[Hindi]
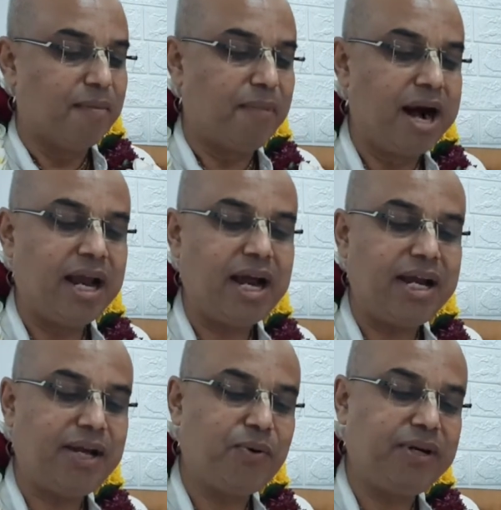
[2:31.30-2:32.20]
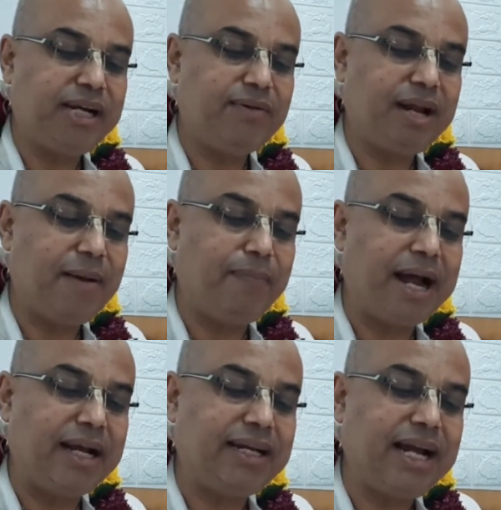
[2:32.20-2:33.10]
महारानी कुंती द्वारा
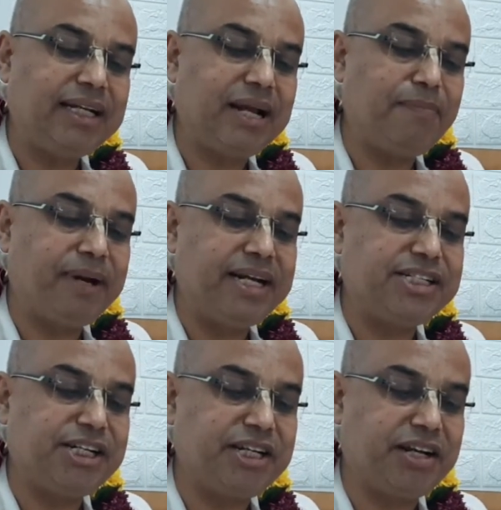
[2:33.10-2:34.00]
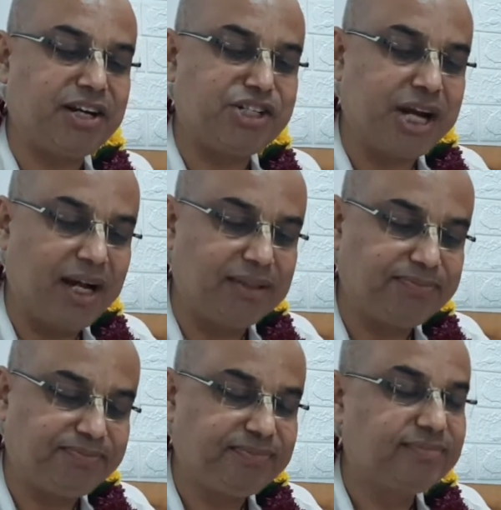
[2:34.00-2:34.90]
प्रार्थनाएं तथा परीक्षित की रक्षा
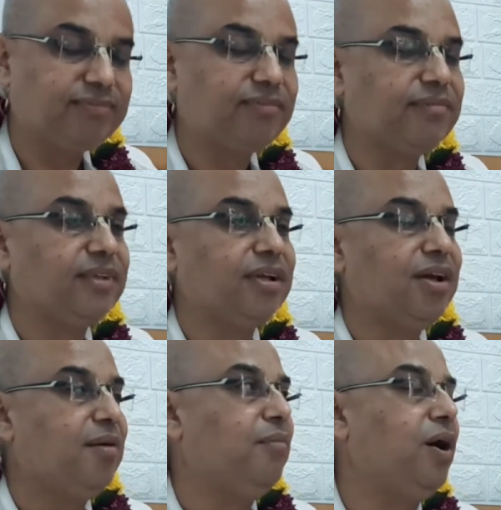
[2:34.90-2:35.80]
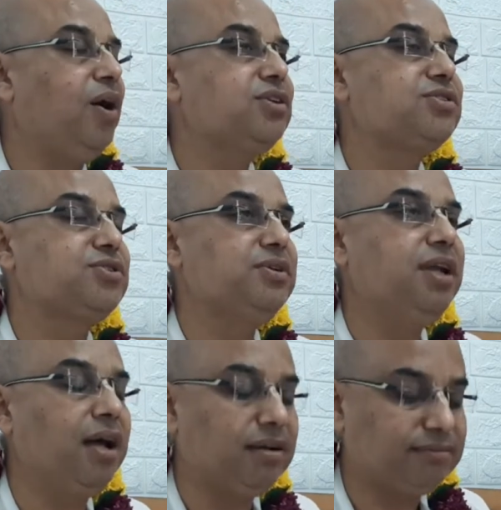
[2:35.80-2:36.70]
बहुत
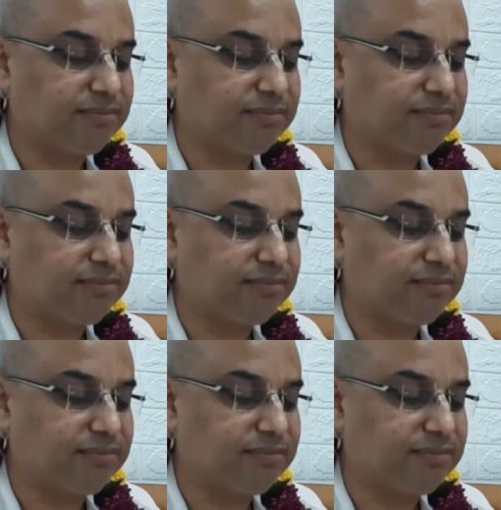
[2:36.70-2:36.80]
सुंदर